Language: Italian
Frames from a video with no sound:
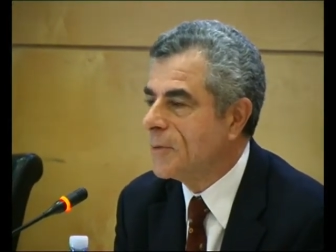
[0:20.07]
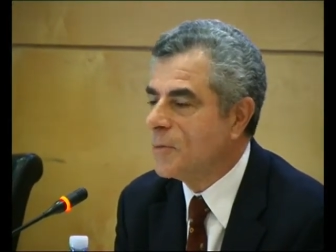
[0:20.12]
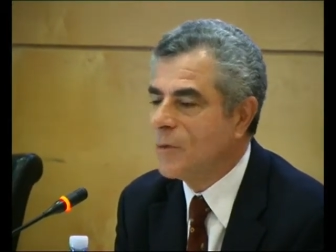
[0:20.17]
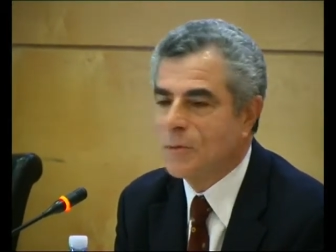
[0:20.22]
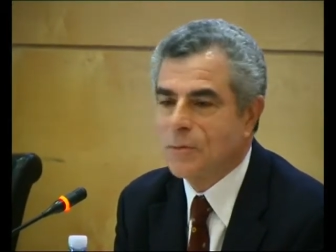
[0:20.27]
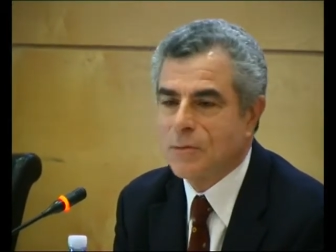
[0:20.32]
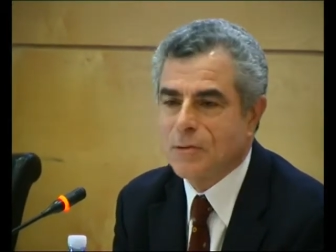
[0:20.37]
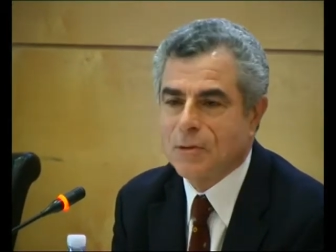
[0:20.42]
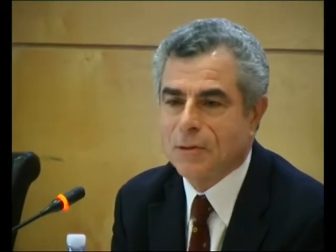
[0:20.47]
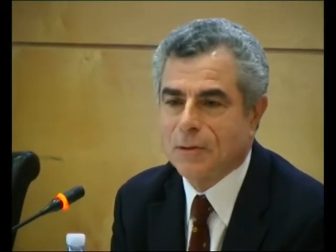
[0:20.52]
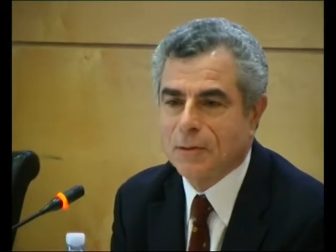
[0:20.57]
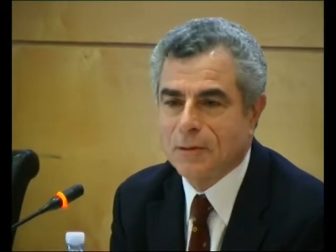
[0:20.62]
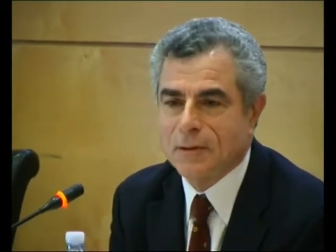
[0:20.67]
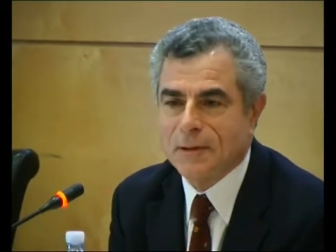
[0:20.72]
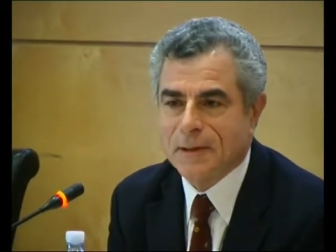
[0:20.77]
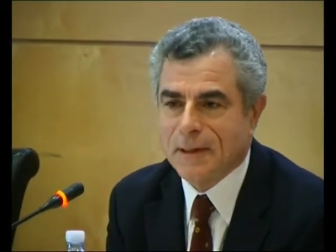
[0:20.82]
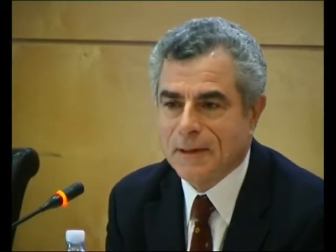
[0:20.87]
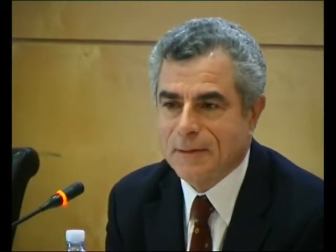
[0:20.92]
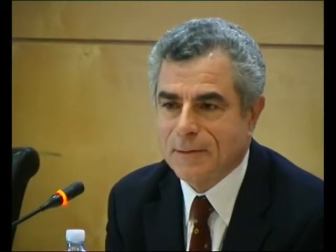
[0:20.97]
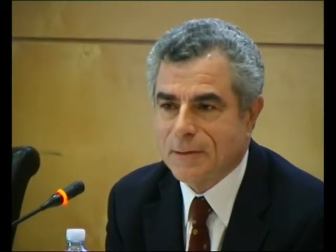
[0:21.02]
abbiamo bisogno
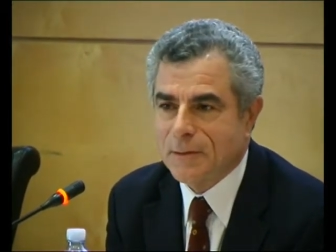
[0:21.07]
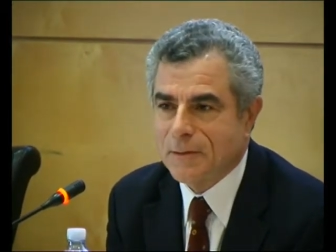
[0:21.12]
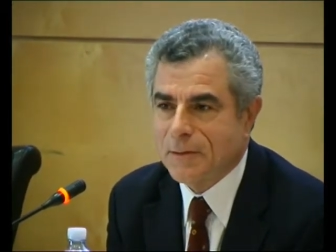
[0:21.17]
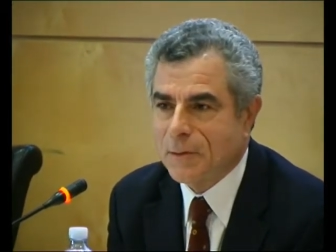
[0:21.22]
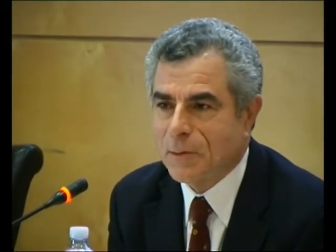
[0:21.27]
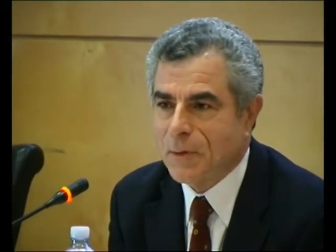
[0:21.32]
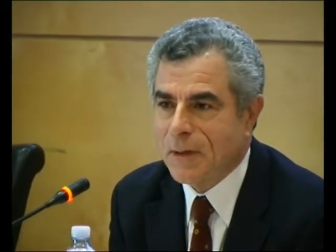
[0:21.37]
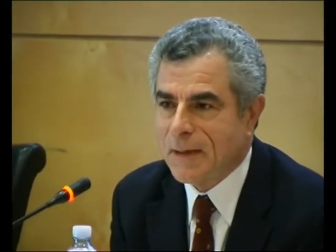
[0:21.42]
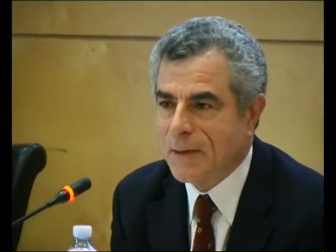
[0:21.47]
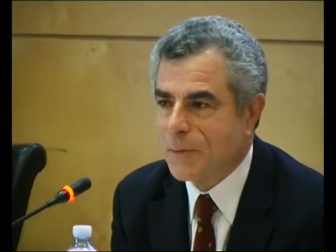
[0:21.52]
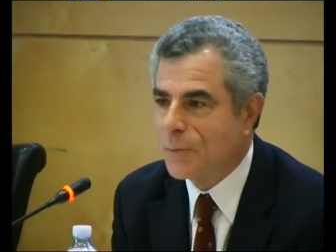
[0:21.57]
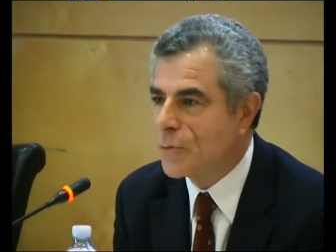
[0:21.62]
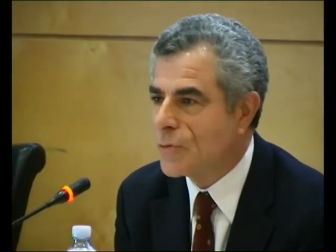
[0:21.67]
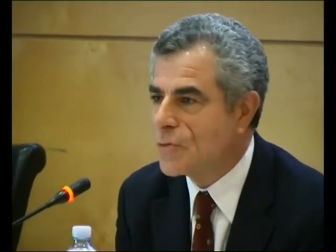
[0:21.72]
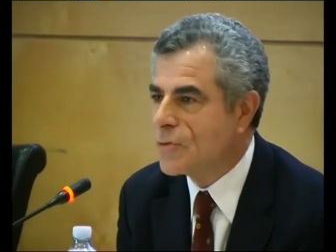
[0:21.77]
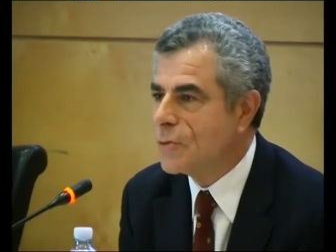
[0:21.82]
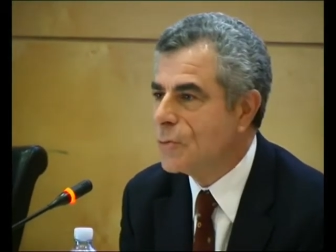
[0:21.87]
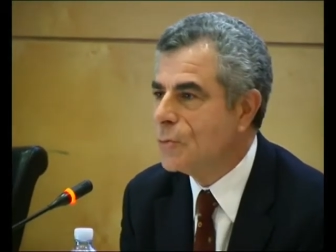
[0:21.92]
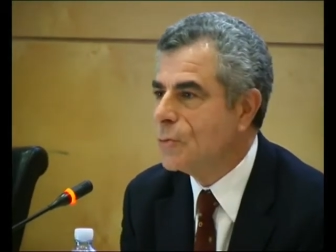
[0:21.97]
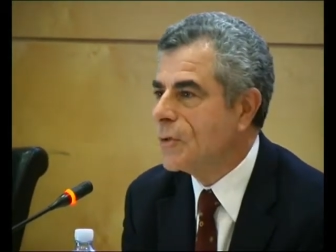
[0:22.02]
ogni tanto di avere qualche
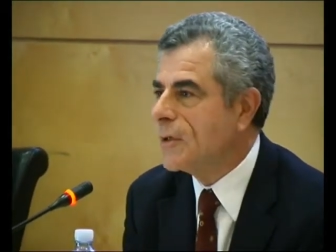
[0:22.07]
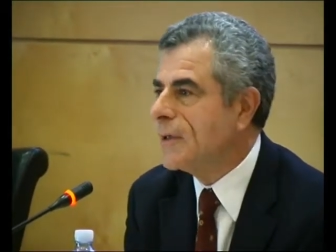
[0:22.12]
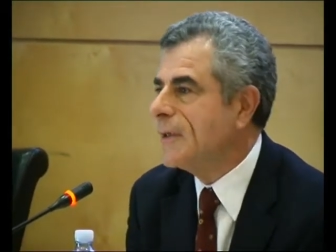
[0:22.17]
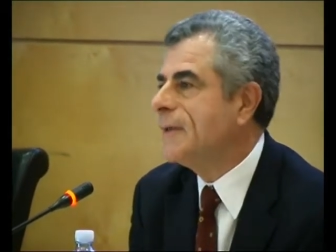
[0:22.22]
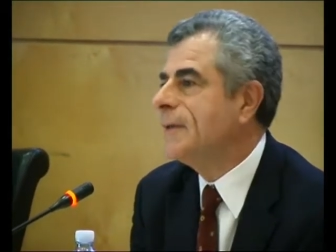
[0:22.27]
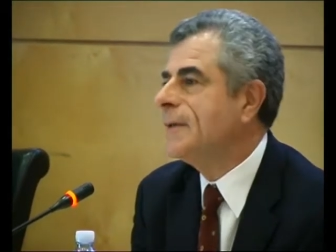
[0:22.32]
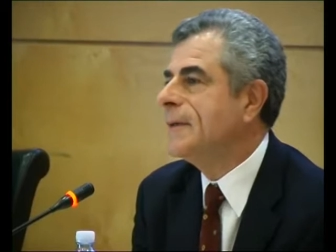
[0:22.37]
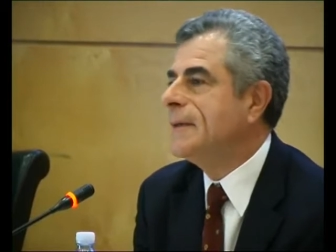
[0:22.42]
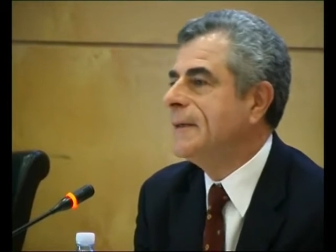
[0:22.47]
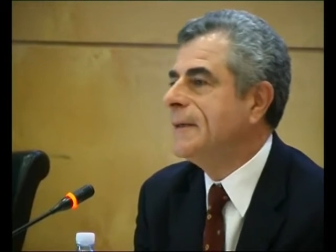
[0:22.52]
procedura